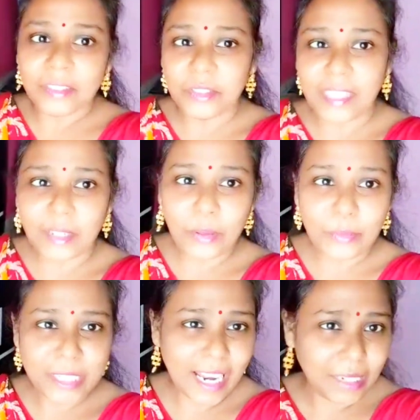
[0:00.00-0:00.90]
তো দেখো
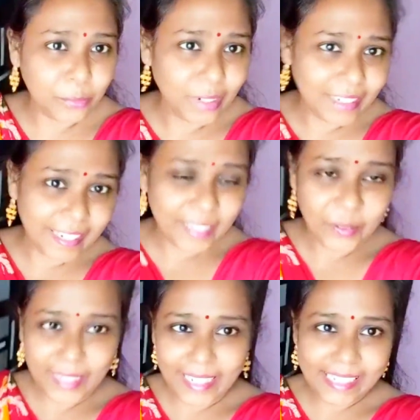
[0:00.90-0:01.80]
আমি শাড়ি পরে রেডি
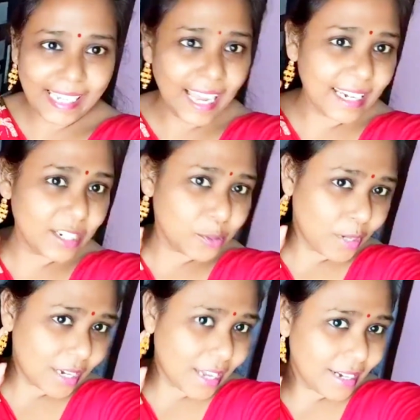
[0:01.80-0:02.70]
হয়ে গেছি আর এই
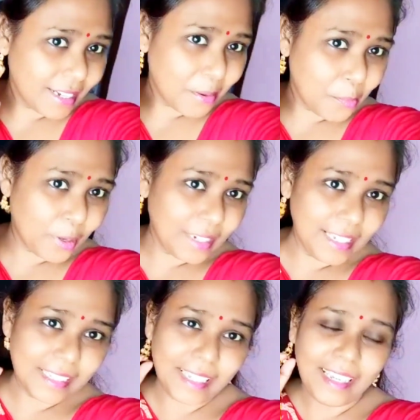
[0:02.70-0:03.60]
সোনার কানেরটা পরে
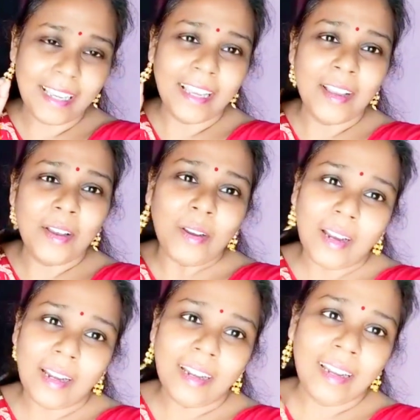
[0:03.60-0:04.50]
নিয়েছি
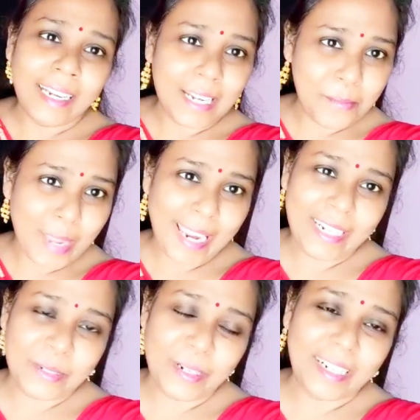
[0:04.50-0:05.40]
এটা মায়ের
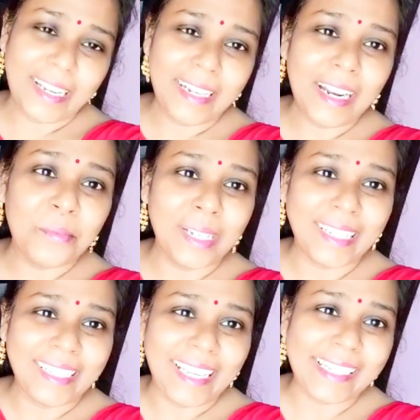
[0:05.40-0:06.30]
সোনার কানের আমাকে
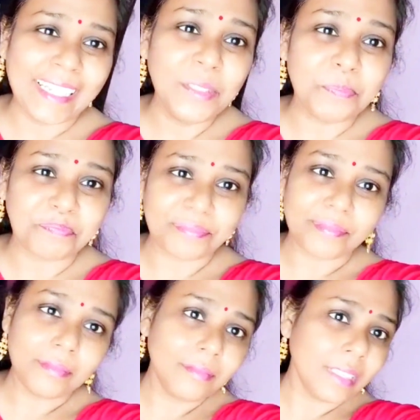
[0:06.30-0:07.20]
দিয়েছে
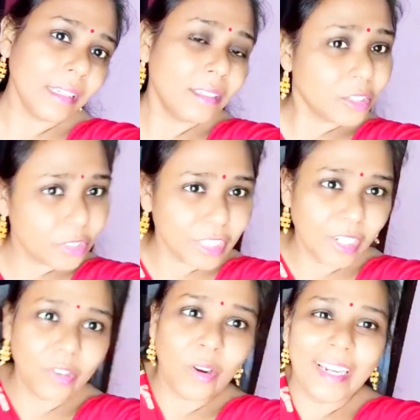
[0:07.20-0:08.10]
তো ছিল
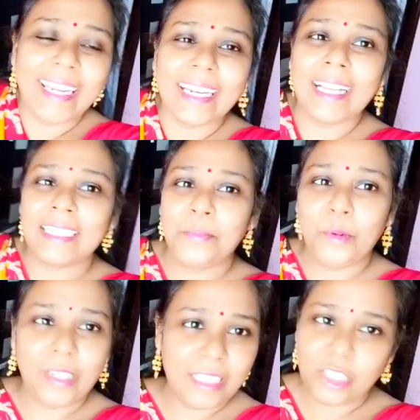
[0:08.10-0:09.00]
ঘরে এটা আজকে
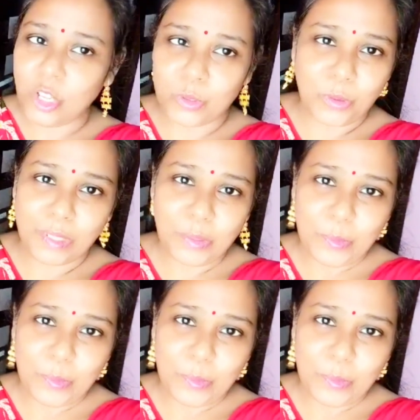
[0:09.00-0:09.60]
পরে নিয়েছি সবসময় তো